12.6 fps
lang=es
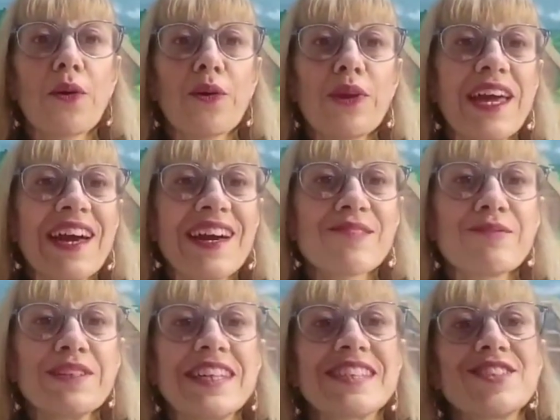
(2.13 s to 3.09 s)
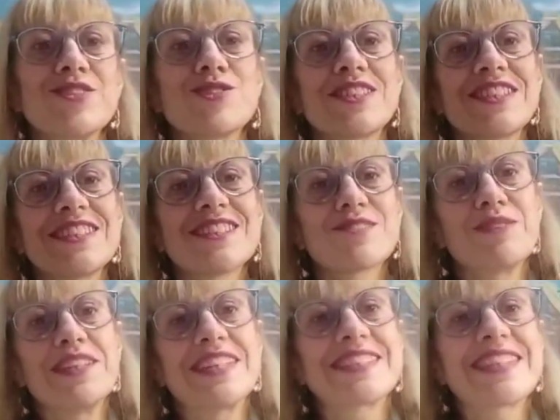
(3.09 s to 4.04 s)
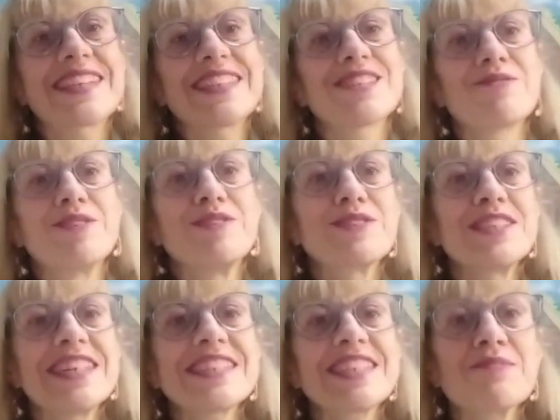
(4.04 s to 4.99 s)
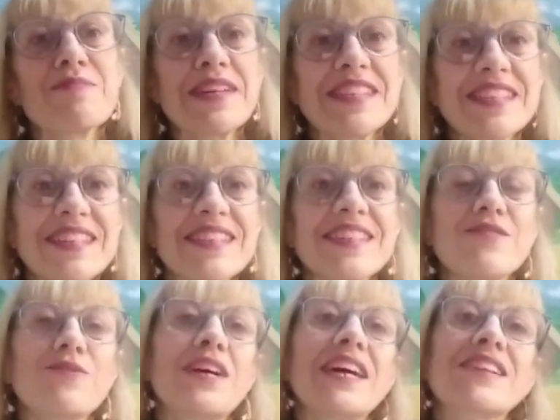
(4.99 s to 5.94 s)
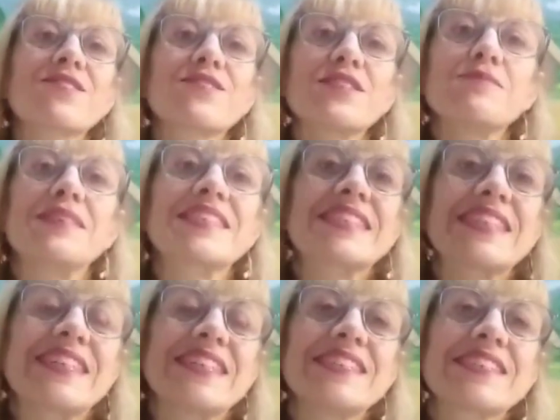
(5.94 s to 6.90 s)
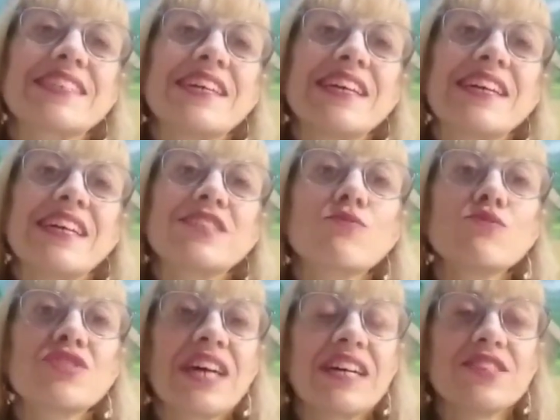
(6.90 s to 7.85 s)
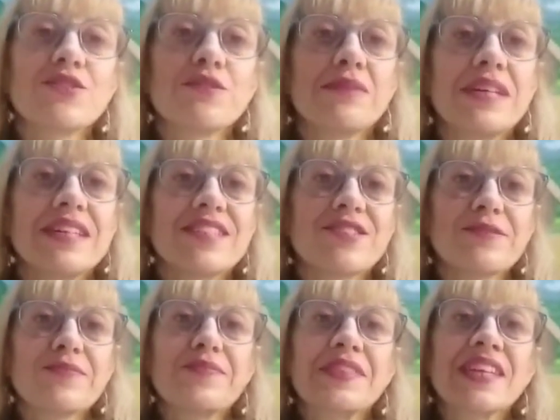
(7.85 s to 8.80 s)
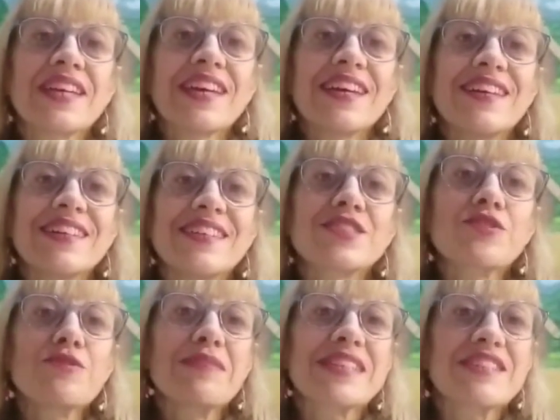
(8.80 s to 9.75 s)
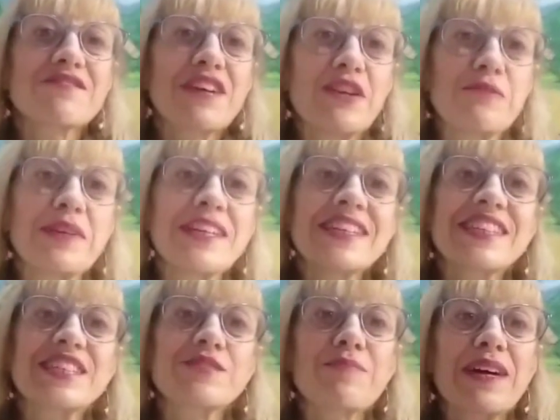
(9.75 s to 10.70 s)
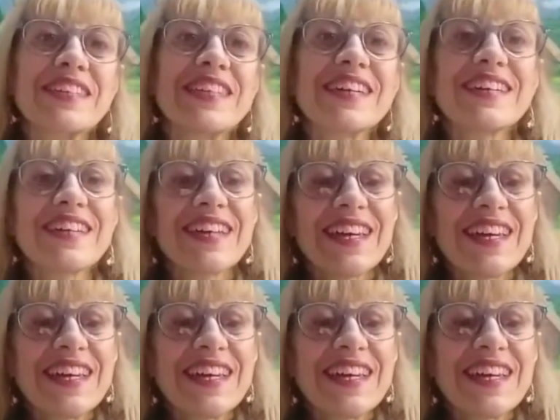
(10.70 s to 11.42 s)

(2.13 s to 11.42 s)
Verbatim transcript: Hola, buenas noches, buenas tardes, buenos días, depende del lugar donde me estéis escuchando y viendo. Eh, soy Merche Falomir de España.